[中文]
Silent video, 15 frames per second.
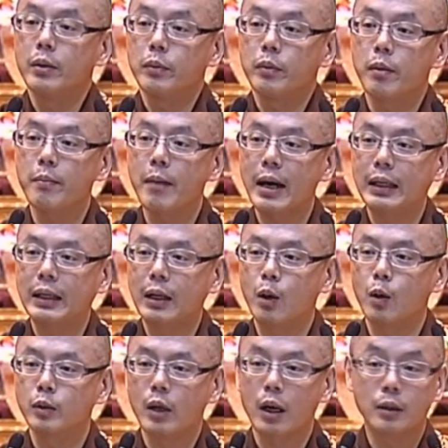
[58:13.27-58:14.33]
圆满以
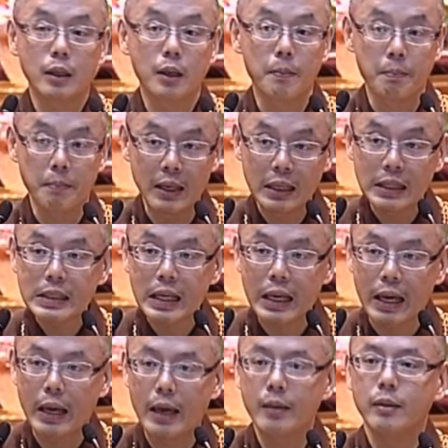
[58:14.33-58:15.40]
后就要等明
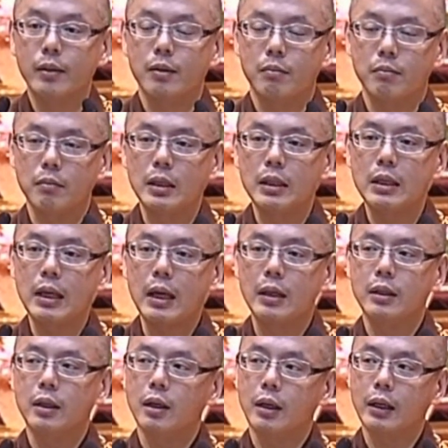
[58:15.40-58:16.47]
年，明
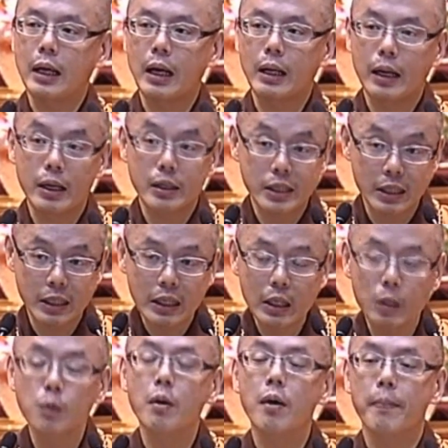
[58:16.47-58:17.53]
年呢大概十一
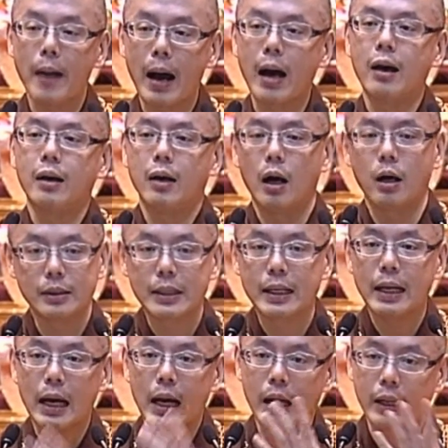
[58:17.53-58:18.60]
月吧，啊，再
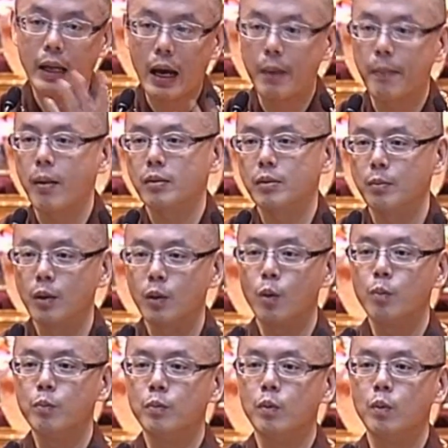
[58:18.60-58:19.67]
看海报怎么
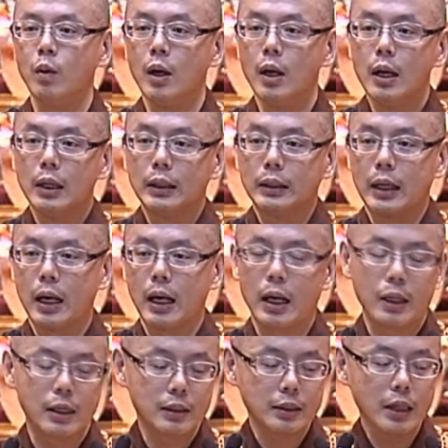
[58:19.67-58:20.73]
公布。
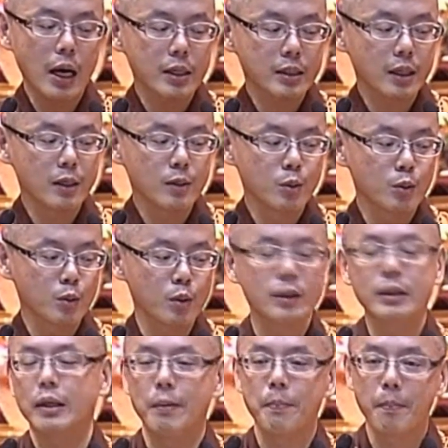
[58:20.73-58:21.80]
那《大乘
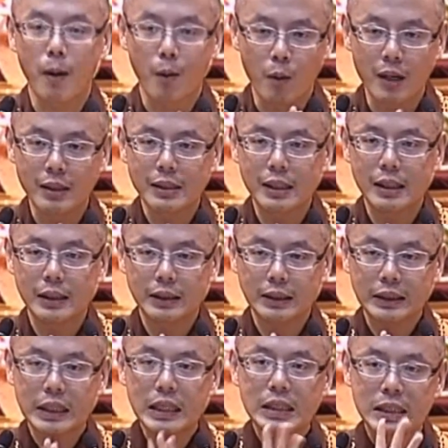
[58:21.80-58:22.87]
庄严宝王经》
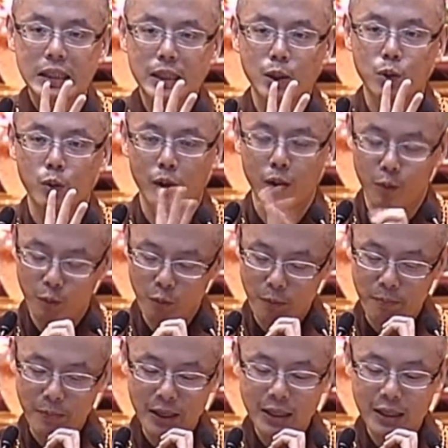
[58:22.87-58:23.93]
第四卷，我
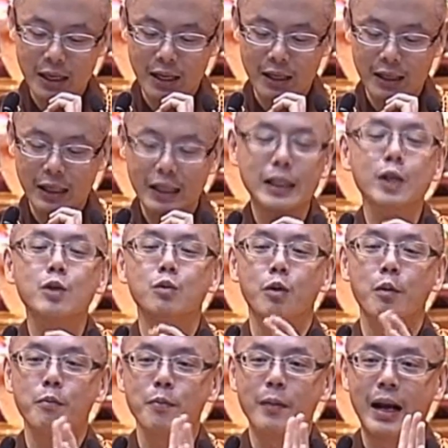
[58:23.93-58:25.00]
明年一定
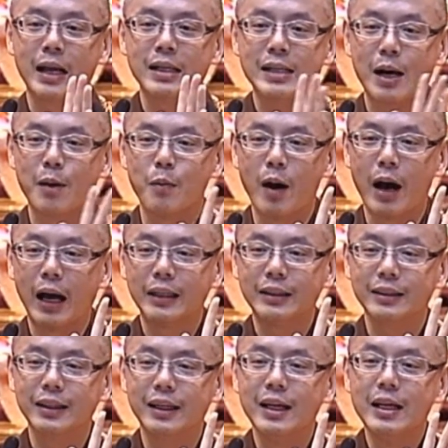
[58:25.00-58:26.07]
全部把它讲完。
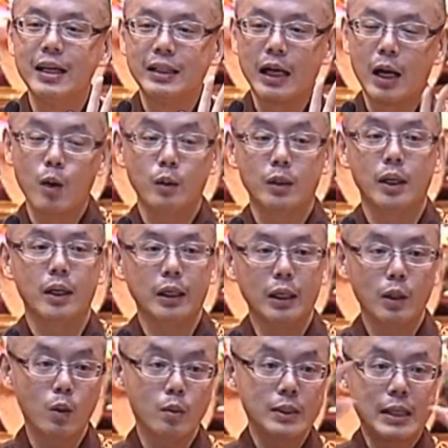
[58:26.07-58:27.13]
然后呢，一
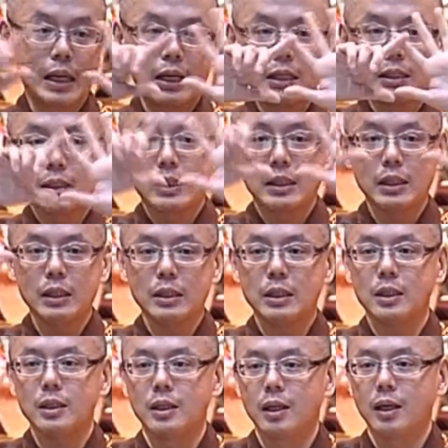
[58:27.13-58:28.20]
共讲了七
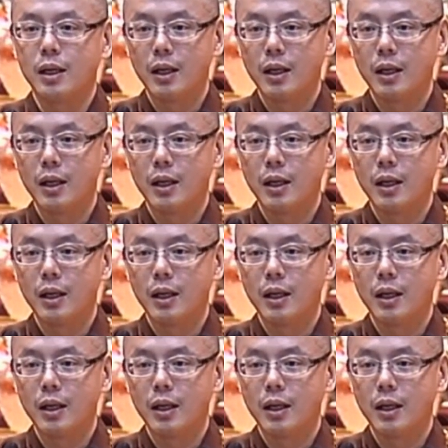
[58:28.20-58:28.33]
次。